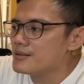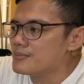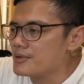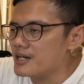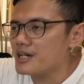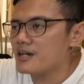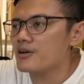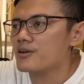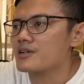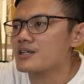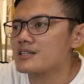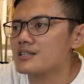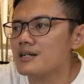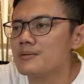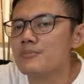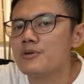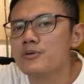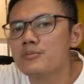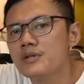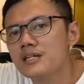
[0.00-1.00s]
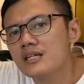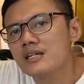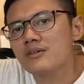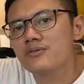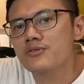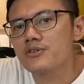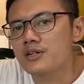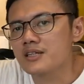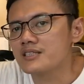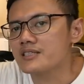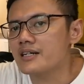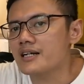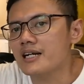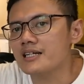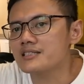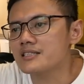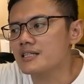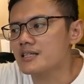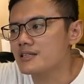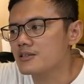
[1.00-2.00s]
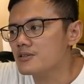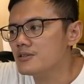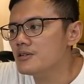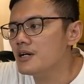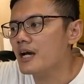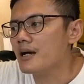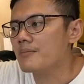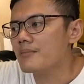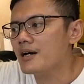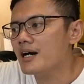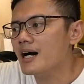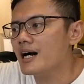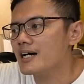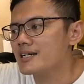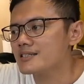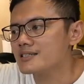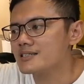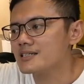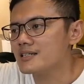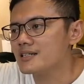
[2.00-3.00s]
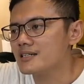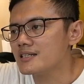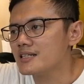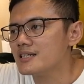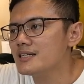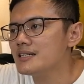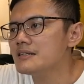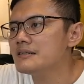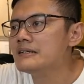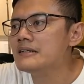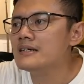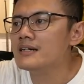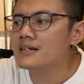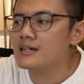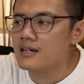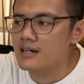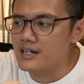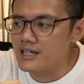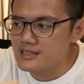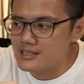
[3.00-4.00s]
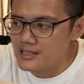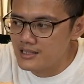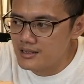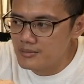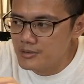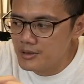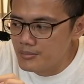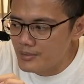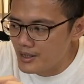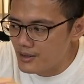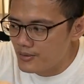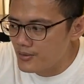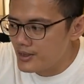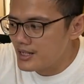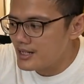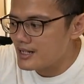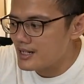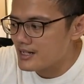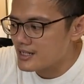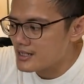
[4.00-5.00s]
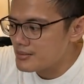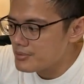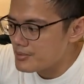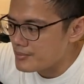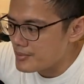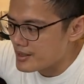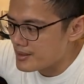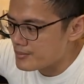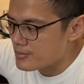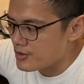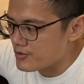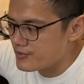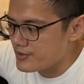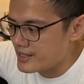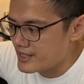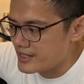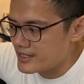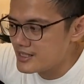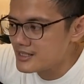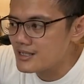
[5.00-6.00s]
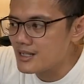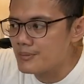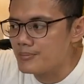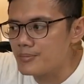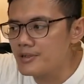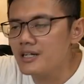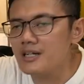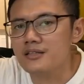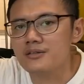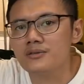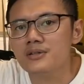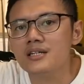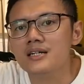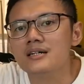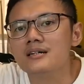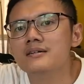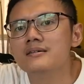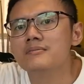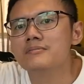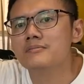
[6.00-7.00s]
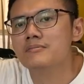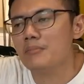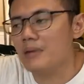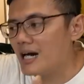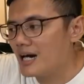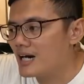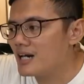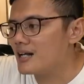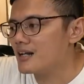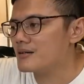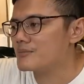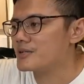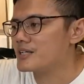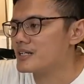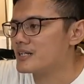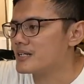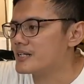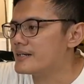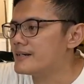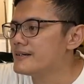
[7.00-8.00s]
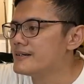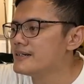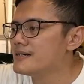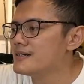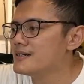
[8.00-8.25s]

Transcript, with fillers: Makanya kalau kita mau bikin furniture klasik itu emang hasilnya kelihatan lebih mewah karena permainan profil ini tapi ya itu dia mahal bikinnya.